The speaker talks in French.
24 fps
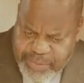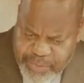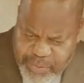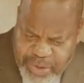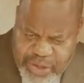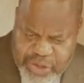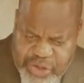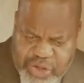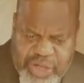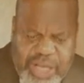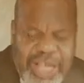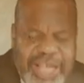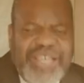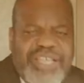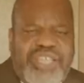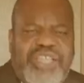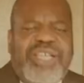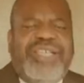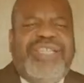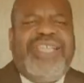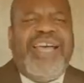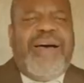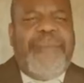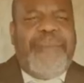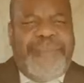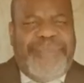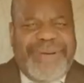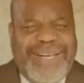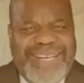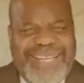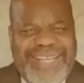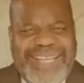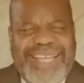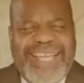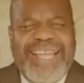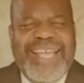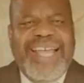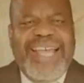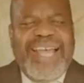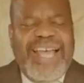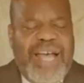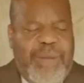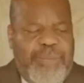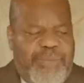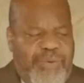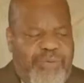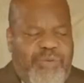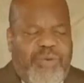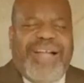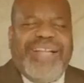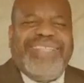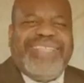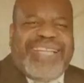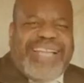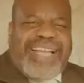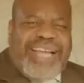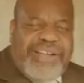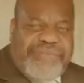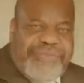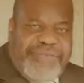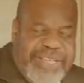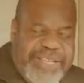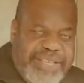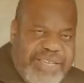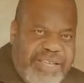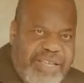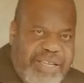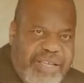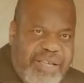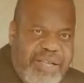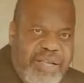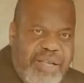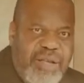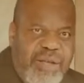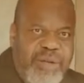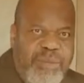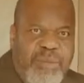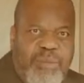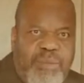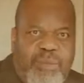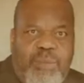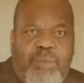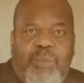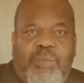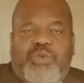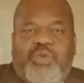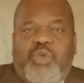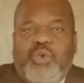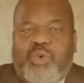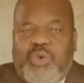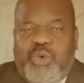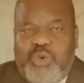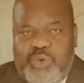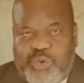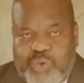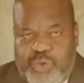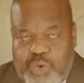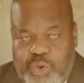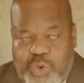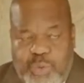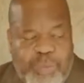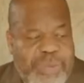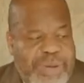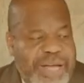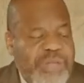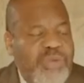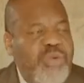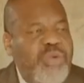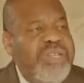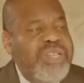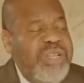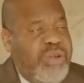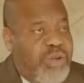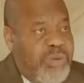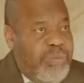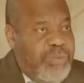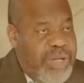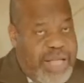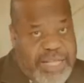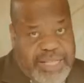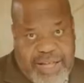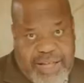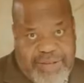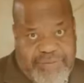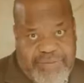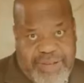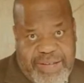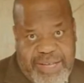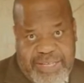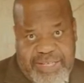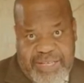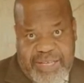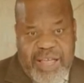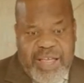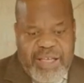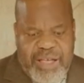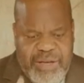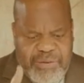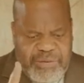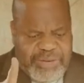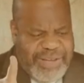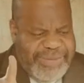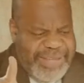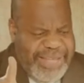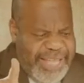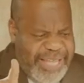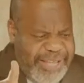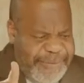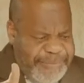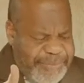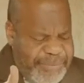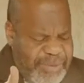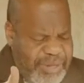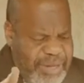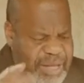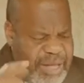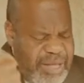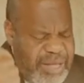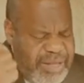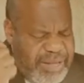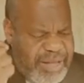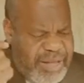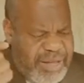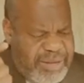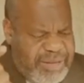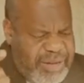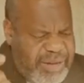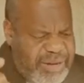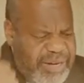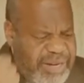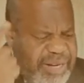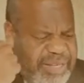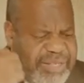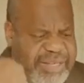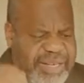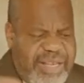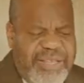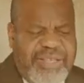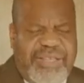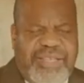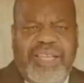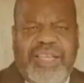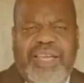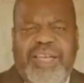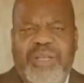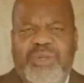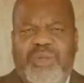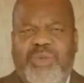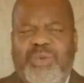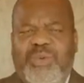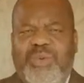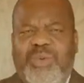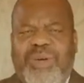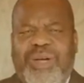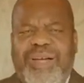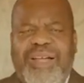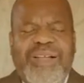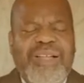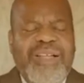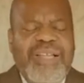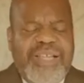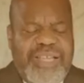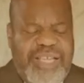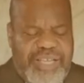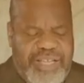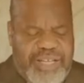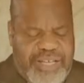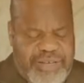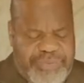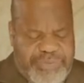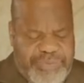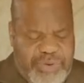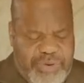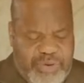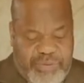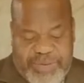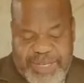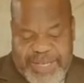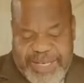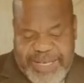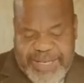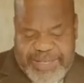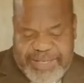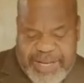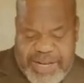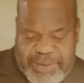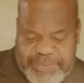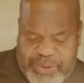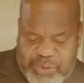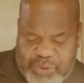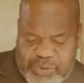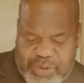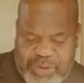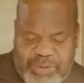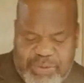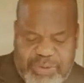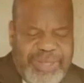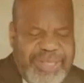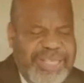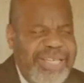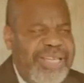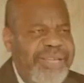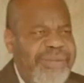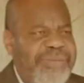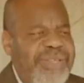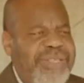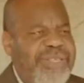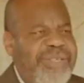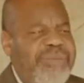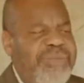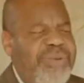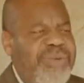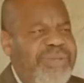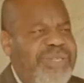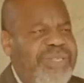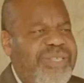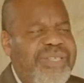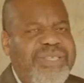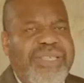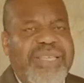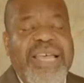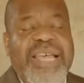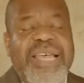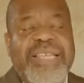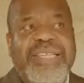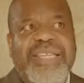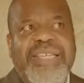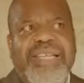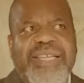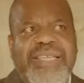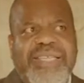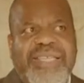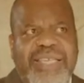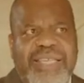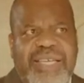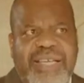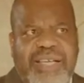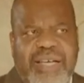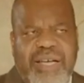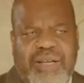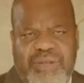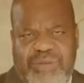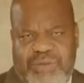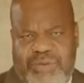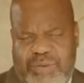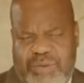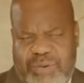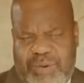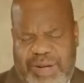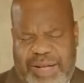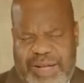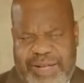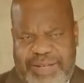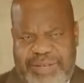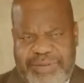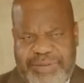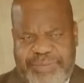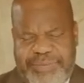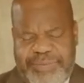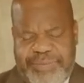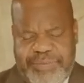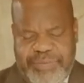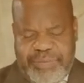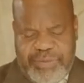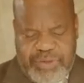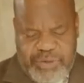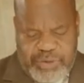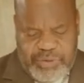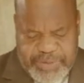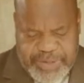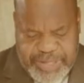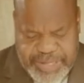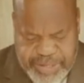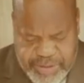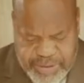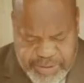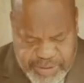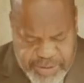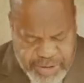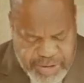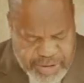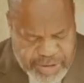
moi, j'ai été appelé à pouvoir travailler ce que Dieu m'a donné comme travail, c'est... Vous savez, dans, les Saintes Écritures, et je voudrais lire cela, puisque nous allons lire effectivement aussi ici, c'est dans Isaïe 43. Je voudrais que